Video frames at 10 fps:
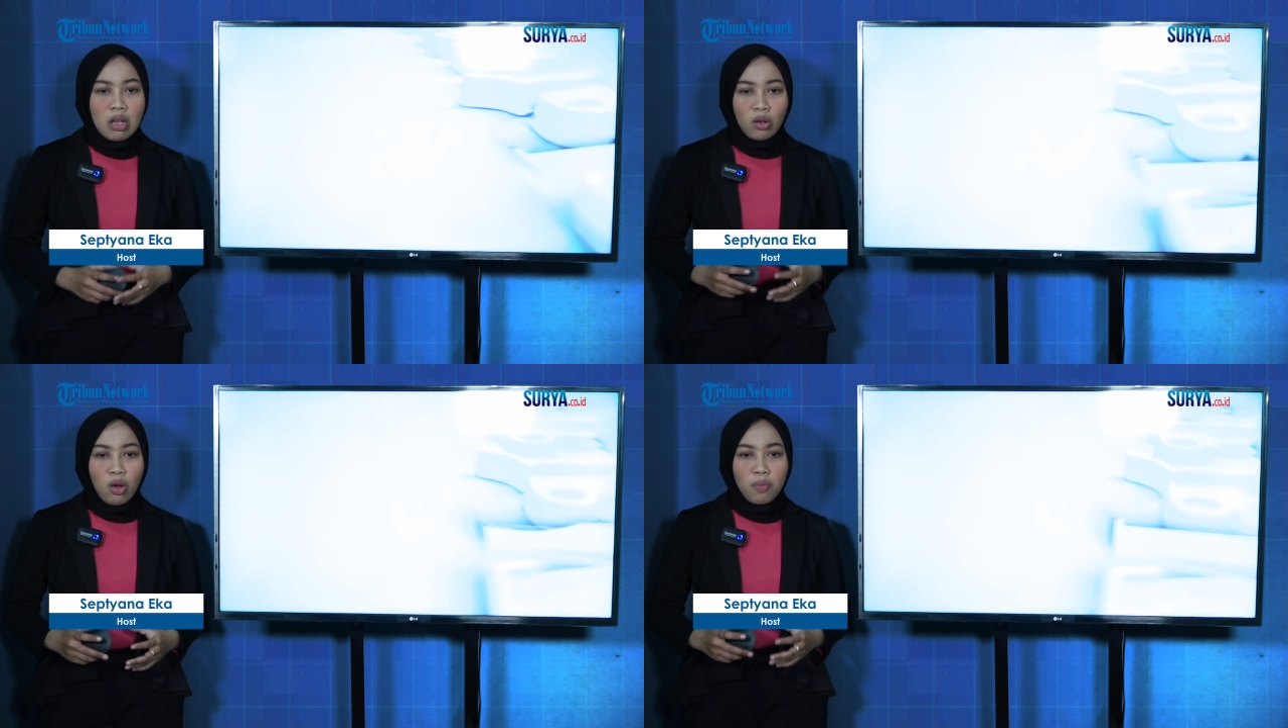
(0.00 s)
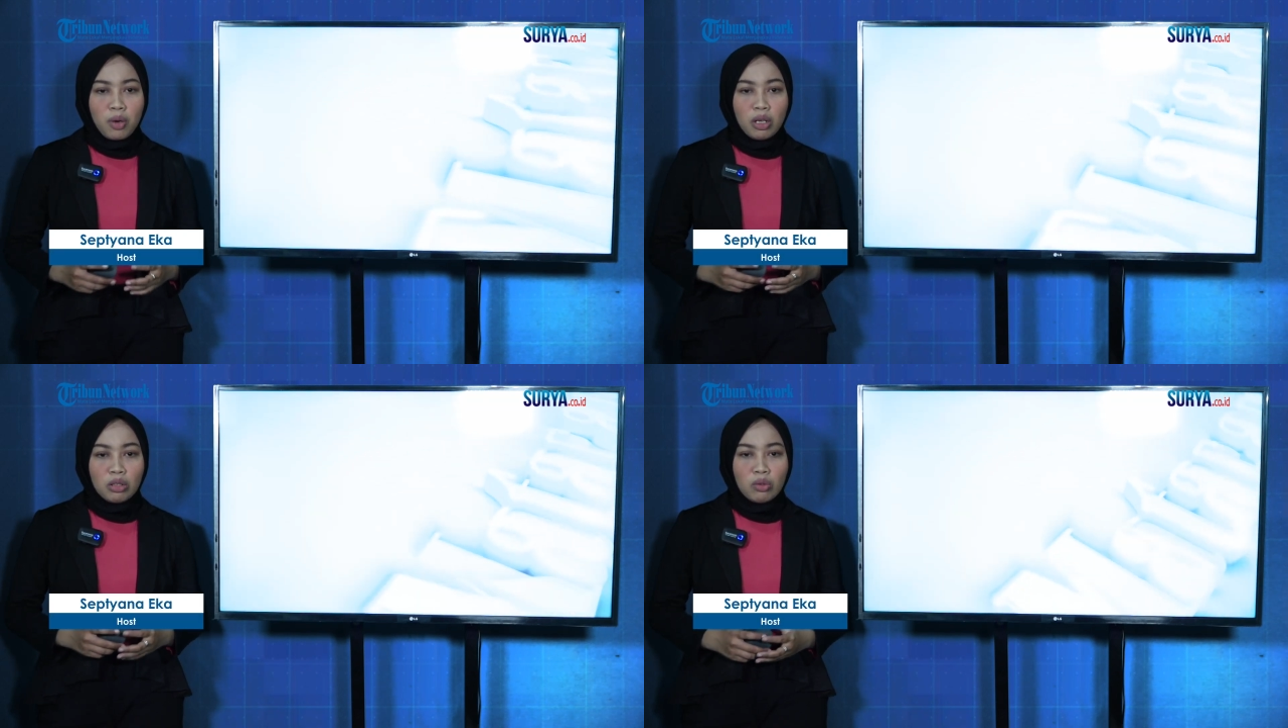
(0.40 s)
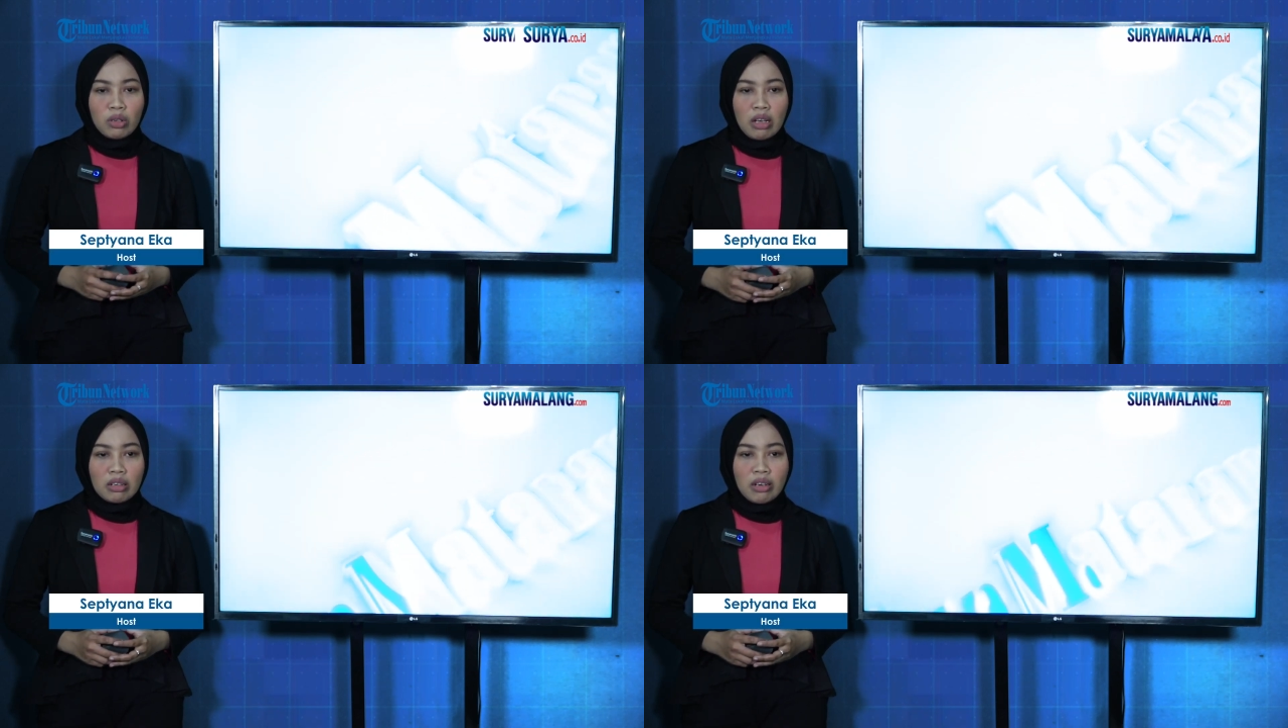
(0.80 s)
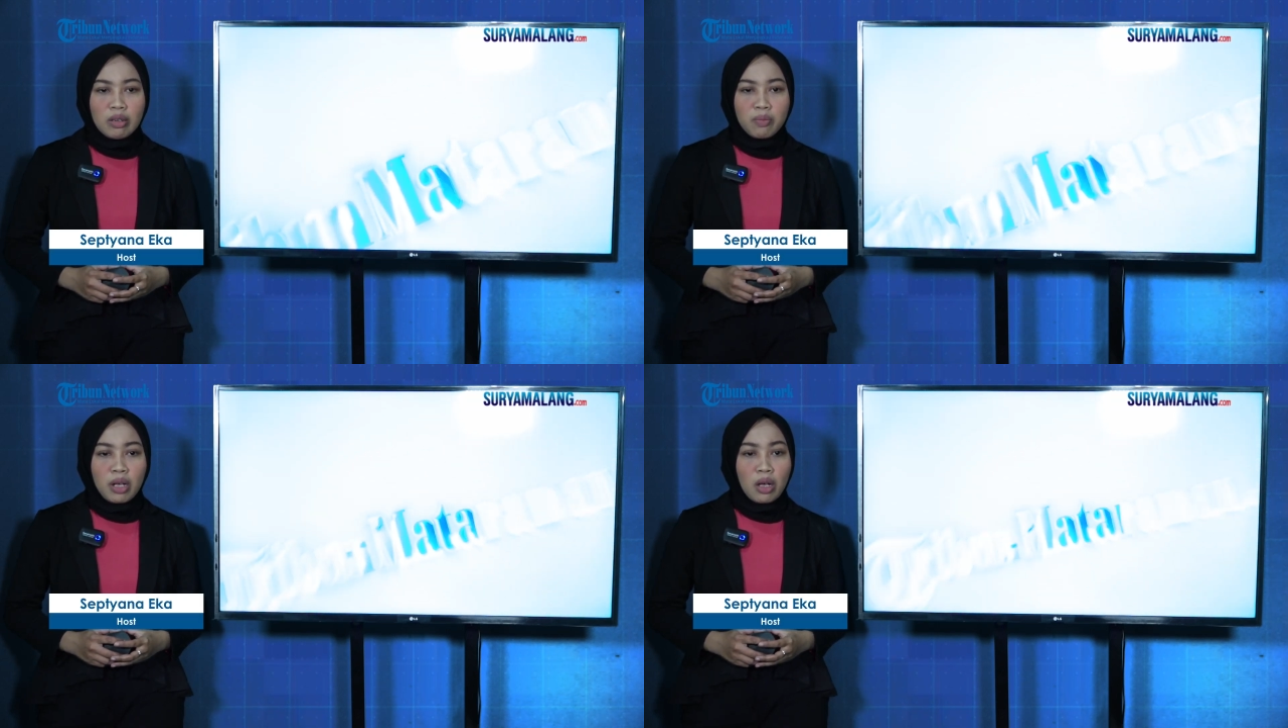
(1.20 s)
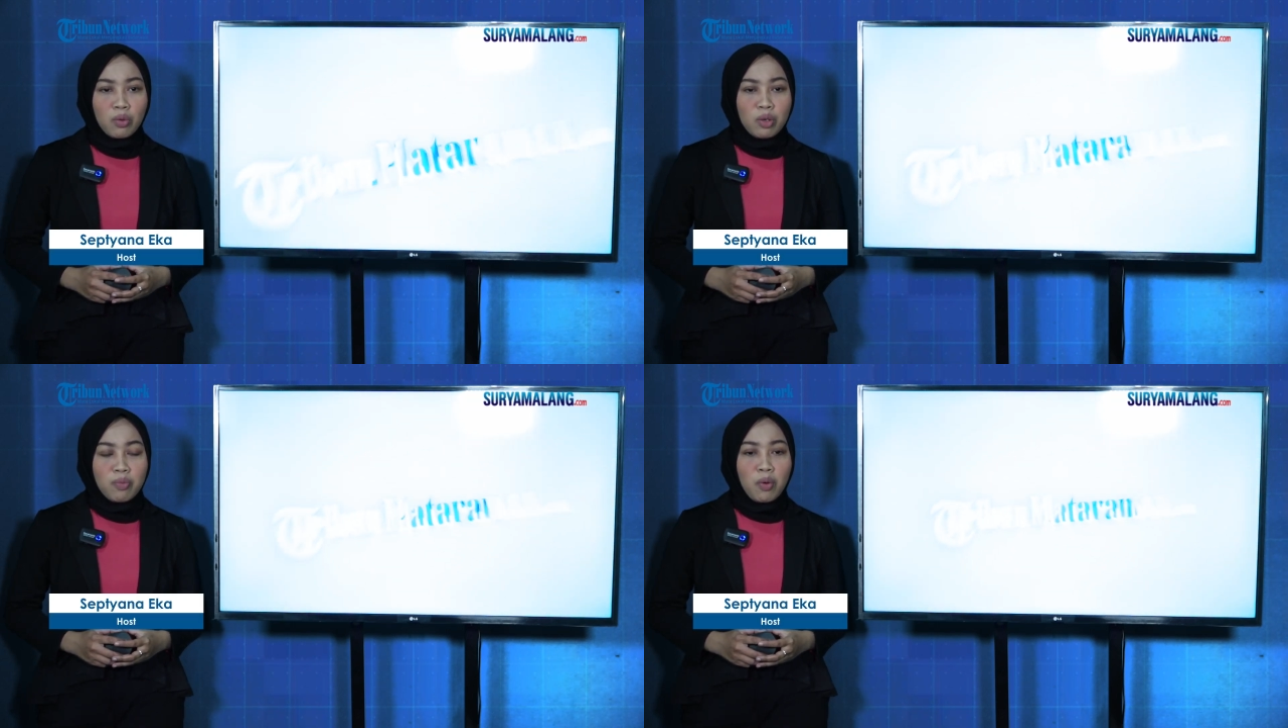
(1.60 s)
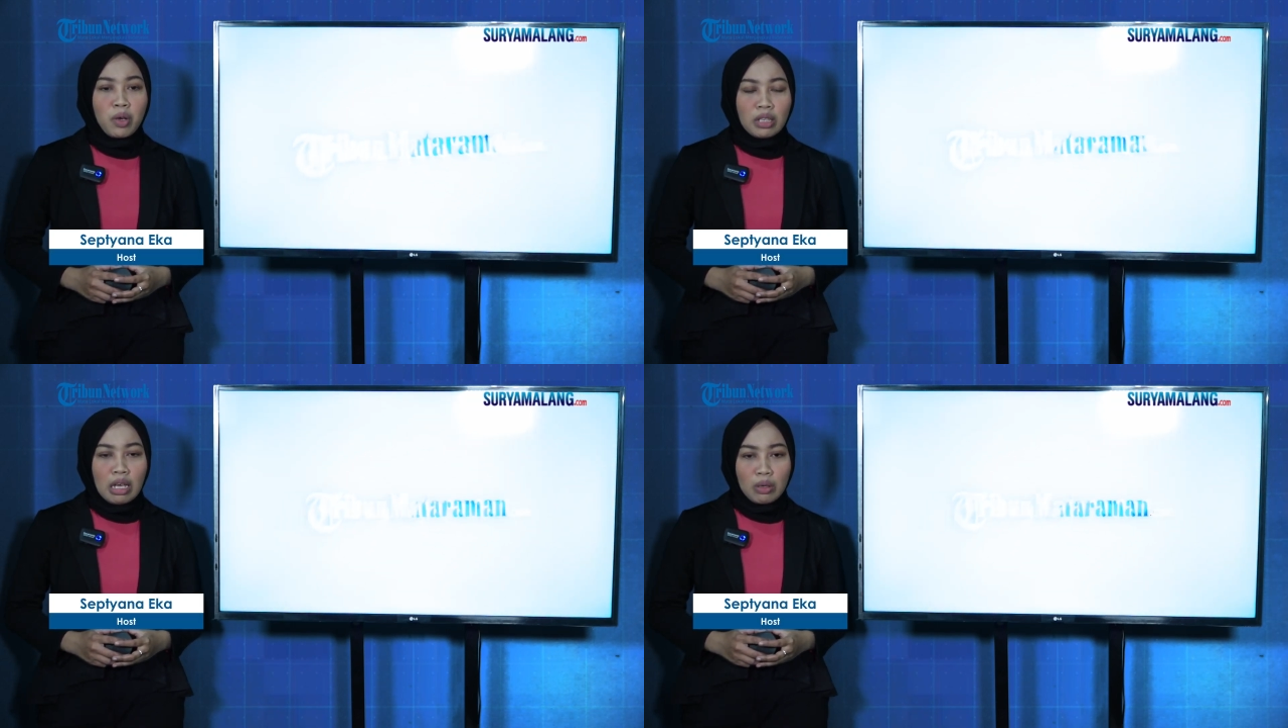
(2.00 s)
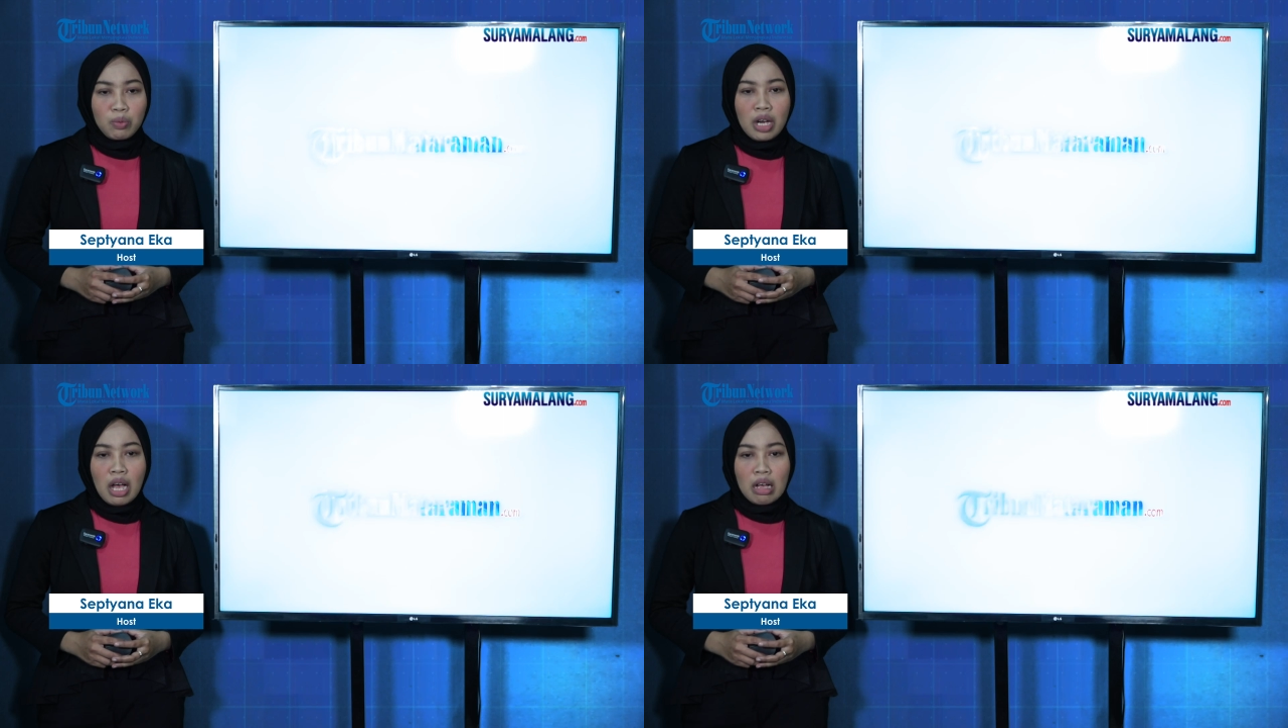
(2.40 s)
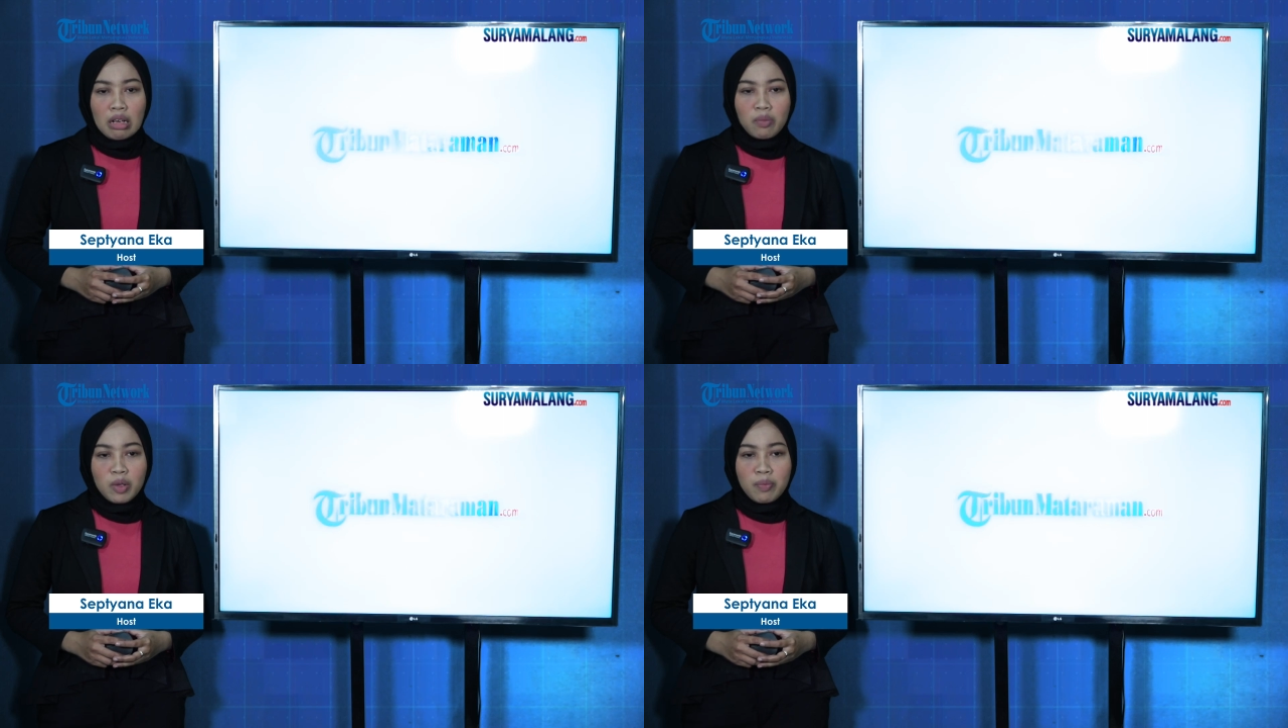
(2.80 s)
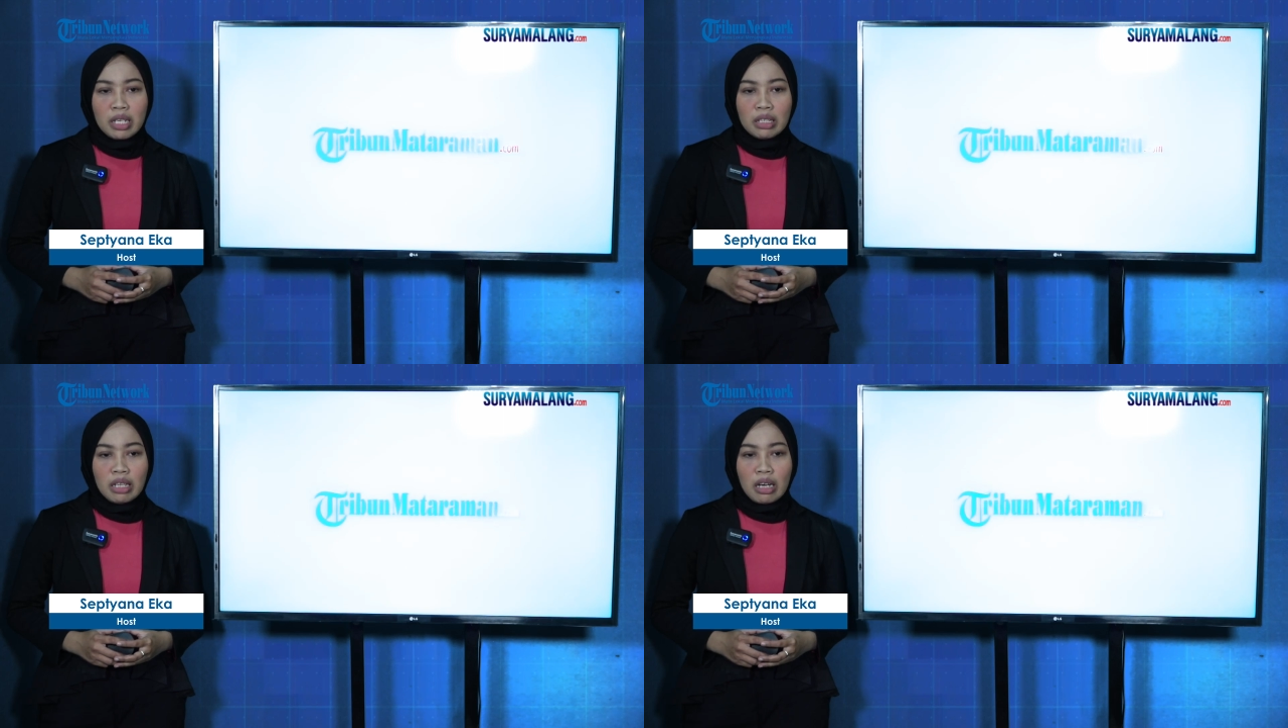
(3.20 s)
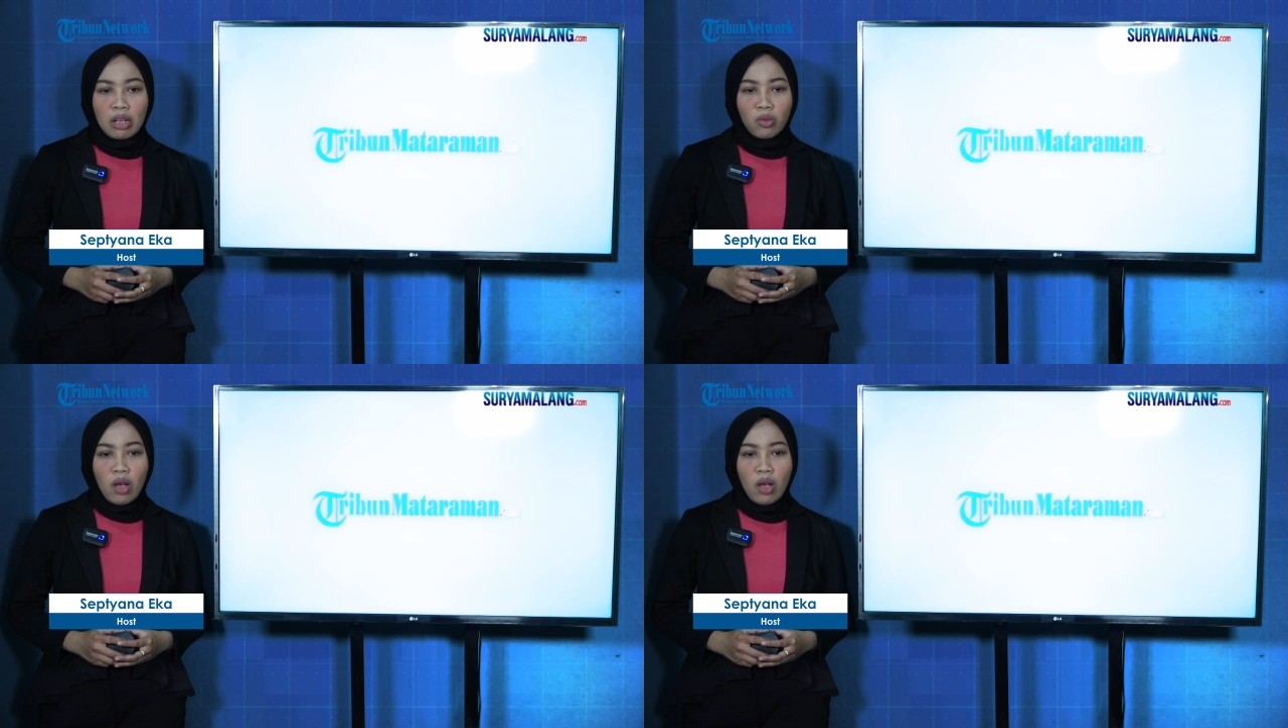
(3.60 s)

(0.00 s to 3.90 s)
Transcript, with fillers: Kompol Zulkarnain mengakui bahwa Taruna Akademi Militer atau